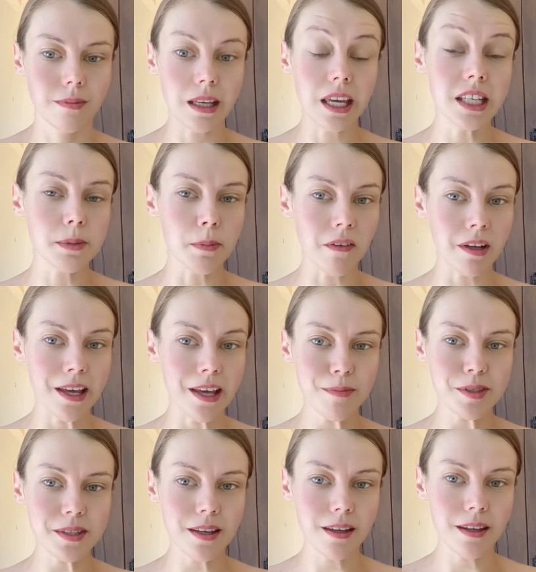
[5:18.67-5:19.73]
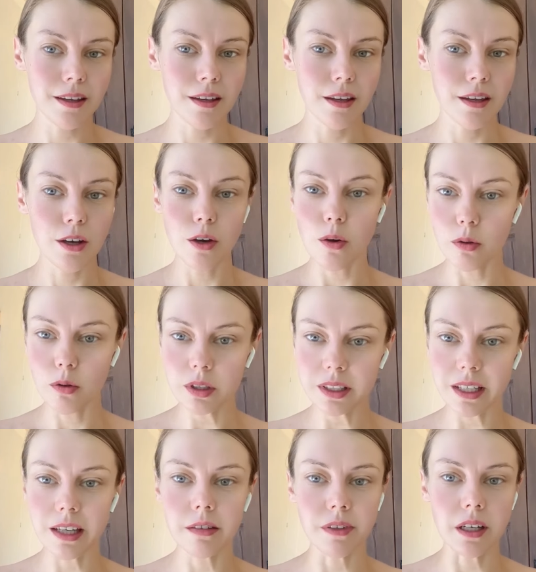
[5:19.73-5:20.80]
Избавляемся от
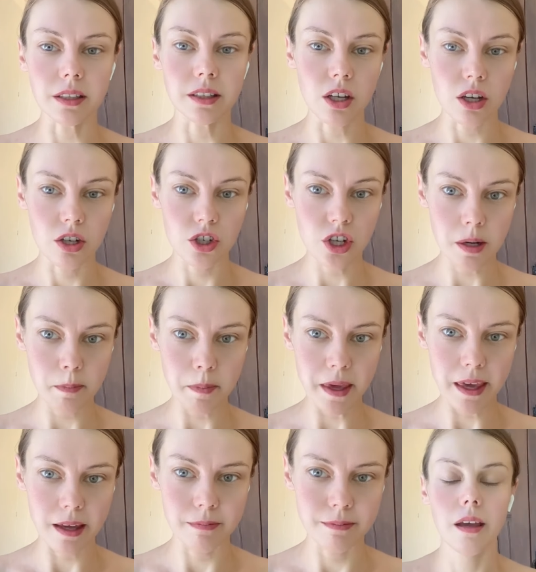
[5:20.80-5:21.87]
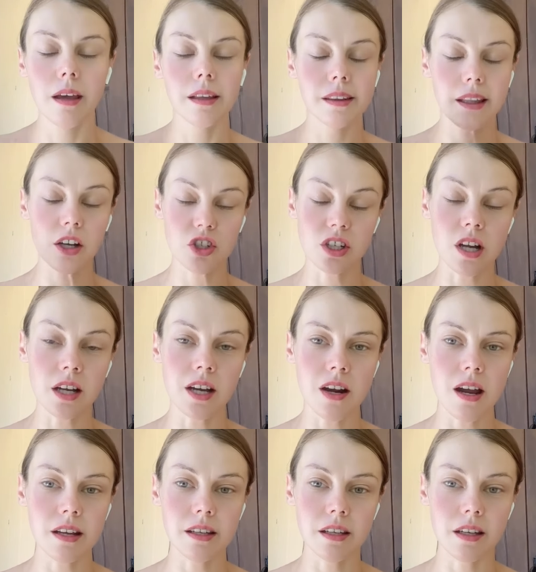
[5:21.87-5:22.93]
эффекта шарпея. Так же, как и
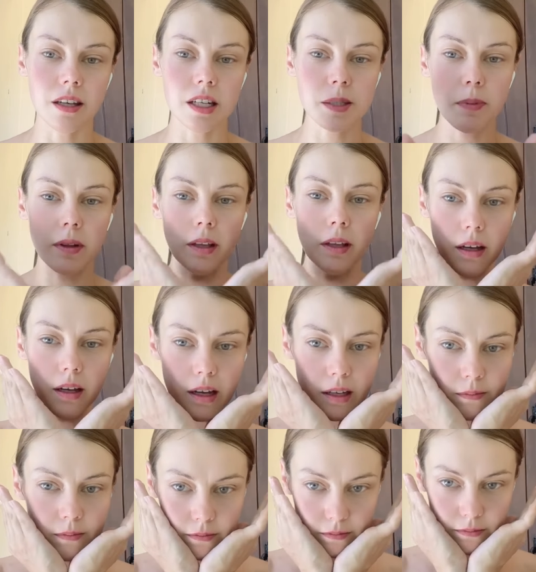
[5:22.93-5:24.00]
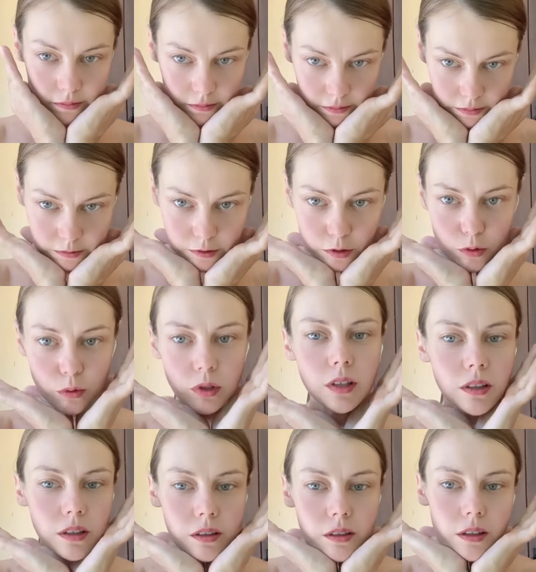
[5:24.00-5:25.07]
ранее, располагаем
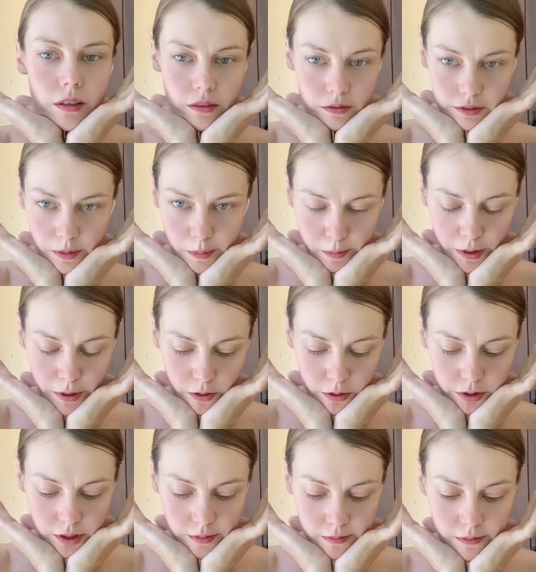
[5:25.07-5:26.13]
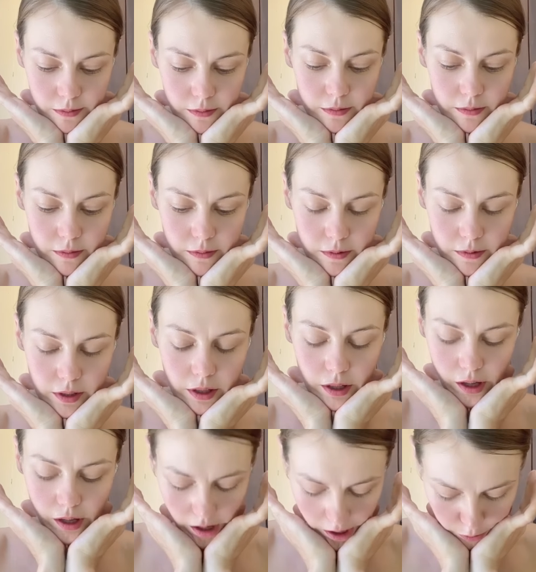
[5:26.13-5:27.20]
руки на подбородке.
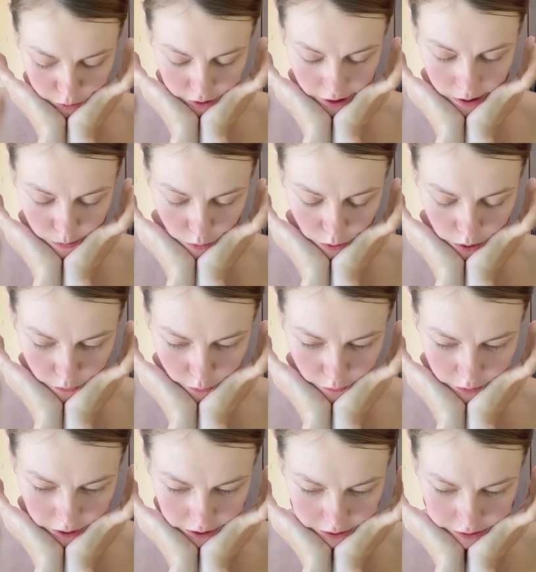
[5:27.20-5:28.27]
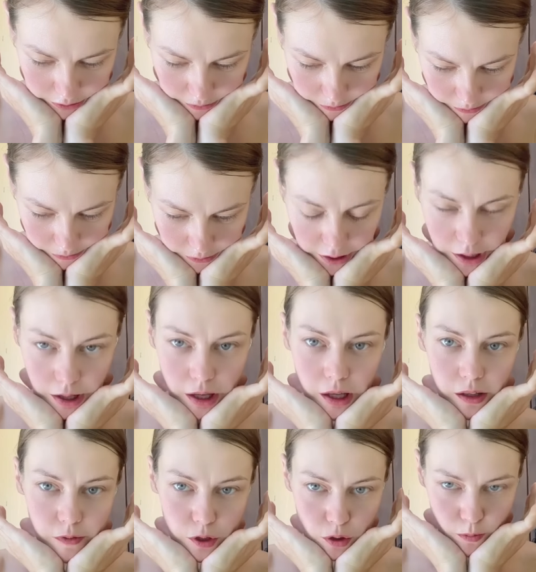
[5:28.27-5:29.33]
Опускаем голову
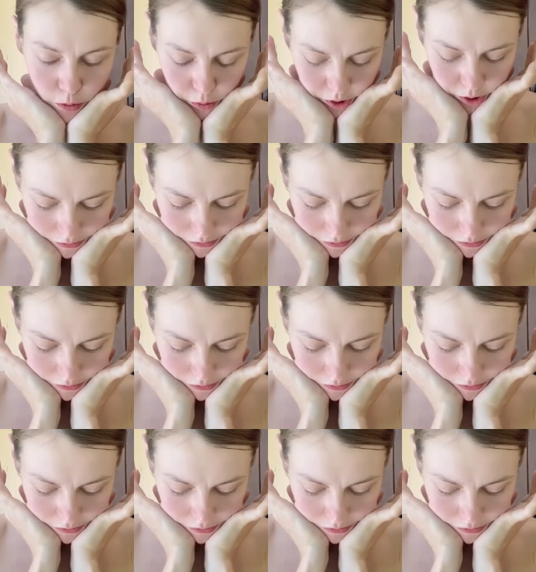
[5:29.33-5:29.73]
вниз. Ведем руки